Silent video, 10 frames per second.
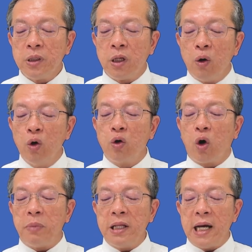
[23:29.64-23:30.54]
เรารู้ก
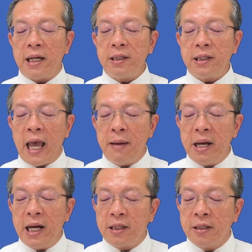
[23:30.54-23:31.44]
ฎบัญญัติแต่ไม่
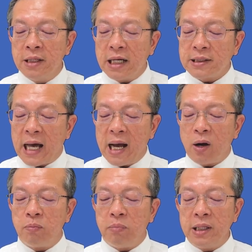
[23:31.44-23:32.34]
ได้ถือรักษา
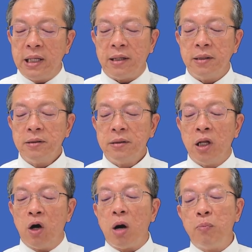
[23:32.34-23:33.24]
กฎบัญญัติ
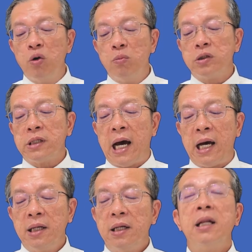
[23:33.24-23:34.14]
เราก็พูดมุสา
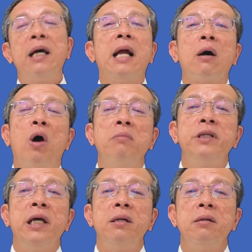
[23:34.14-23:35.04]
และหลักความ
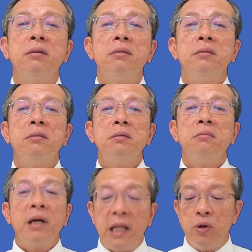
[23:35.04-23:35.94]
จริง
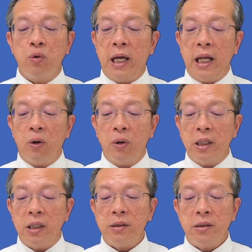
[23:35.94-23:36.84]
ไม่ได้อยู่ในเราเล
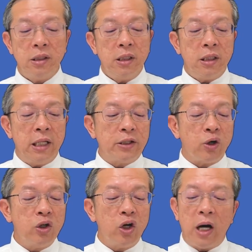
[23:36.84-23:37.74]
ย ในส
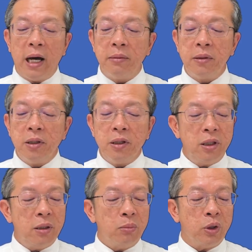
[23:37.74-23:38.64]
มโยฮัน
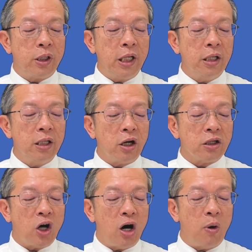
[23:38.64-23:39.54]
บทที่หนึ่งข้อ
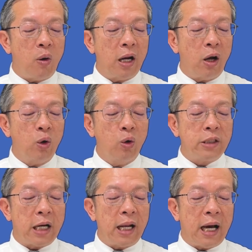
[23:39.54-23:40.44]
สองบอกว่า เรารู้
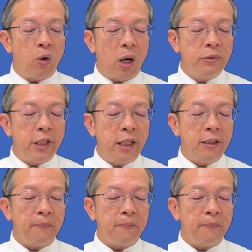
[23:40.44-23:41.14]
จักหลักความจริง